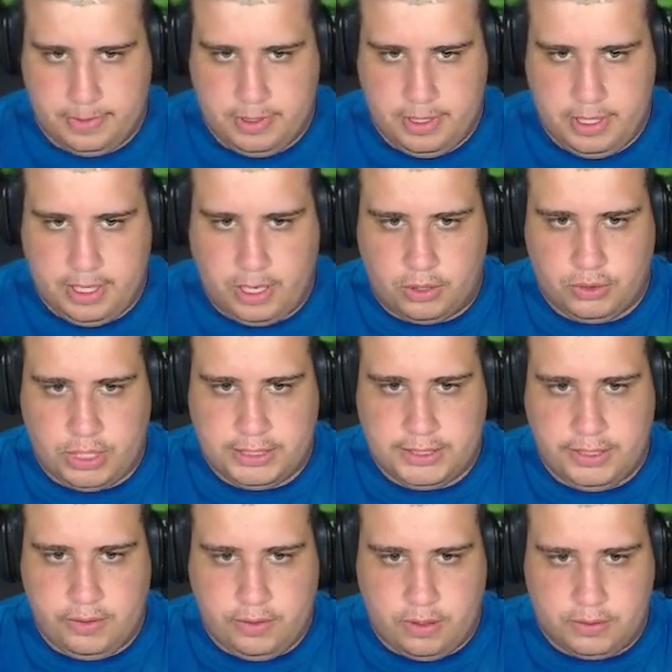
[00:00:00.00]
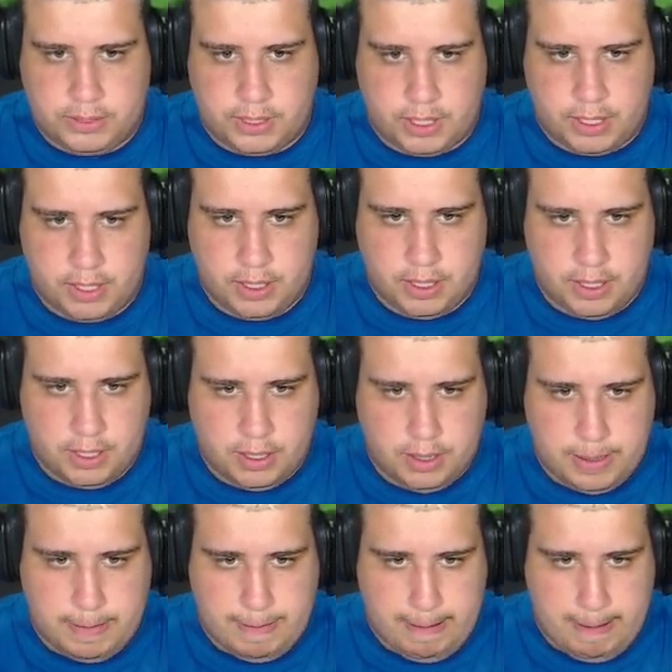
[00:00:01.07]
Ih, caiu sozinho, Conza.
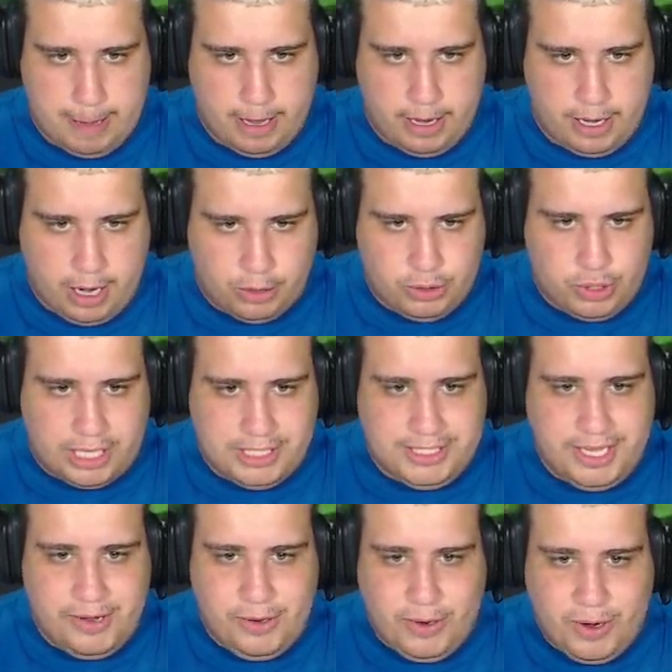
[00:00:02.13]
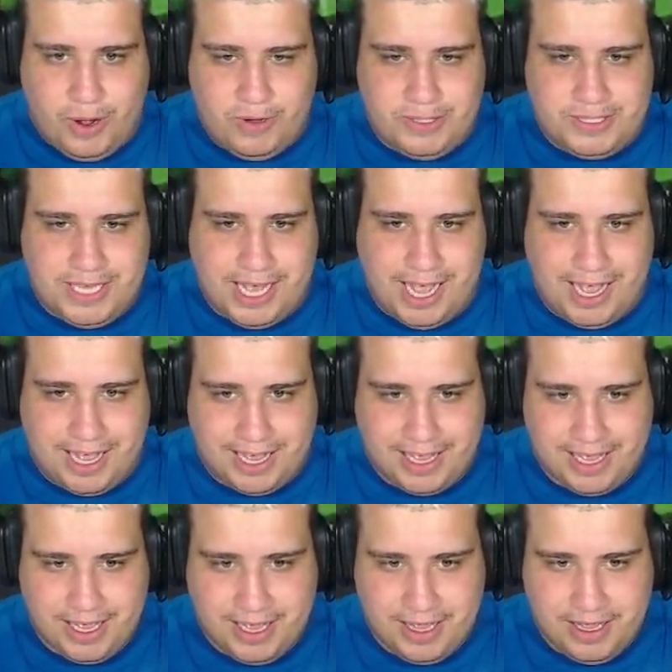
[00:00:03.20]
Caiu sozinho, Conza.
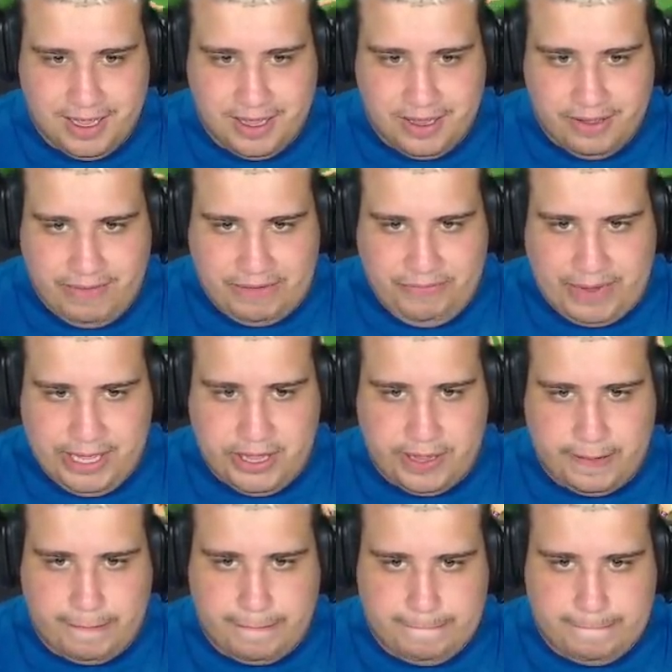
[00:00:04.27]
Vai, fight.